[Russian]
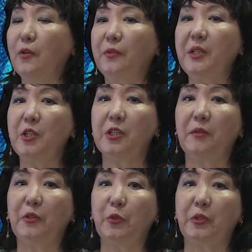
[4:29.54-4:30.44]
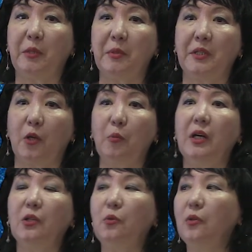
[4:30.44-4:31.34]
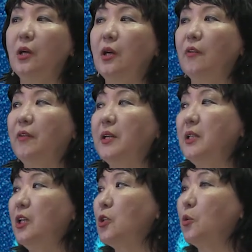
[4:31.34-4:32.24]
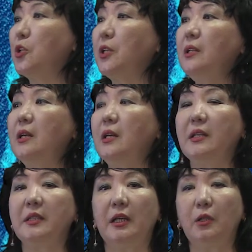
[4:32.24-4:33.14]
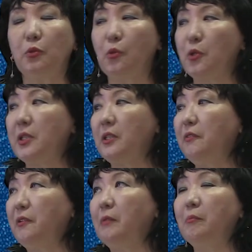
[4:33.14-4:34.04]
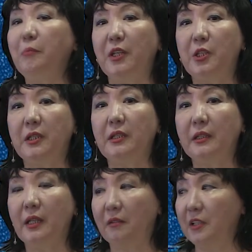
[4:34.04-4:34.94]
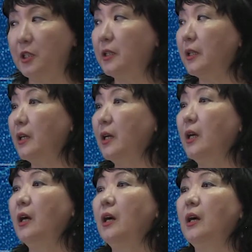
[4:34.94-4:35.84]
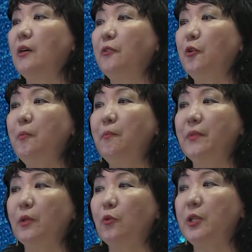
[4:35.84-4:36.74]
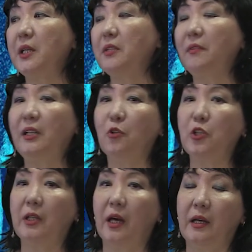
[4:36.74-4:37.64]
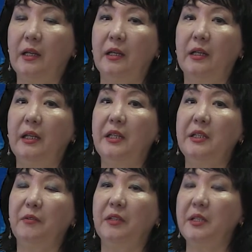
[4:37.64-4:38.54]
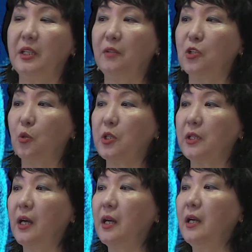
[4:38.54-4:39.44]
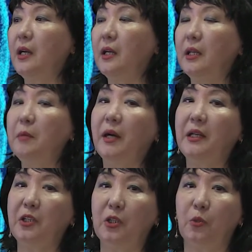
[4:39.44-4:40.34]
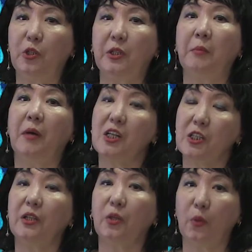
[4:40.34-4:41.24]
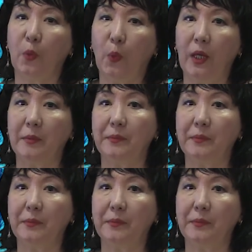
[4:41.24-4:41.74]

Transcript: В 1972 году Василий Шукшин снял художественный фильм «Печки, лавочки». В нем участвовали его жена Лидия Федосеева Шукшина и маленькие дочки Маша и Оля.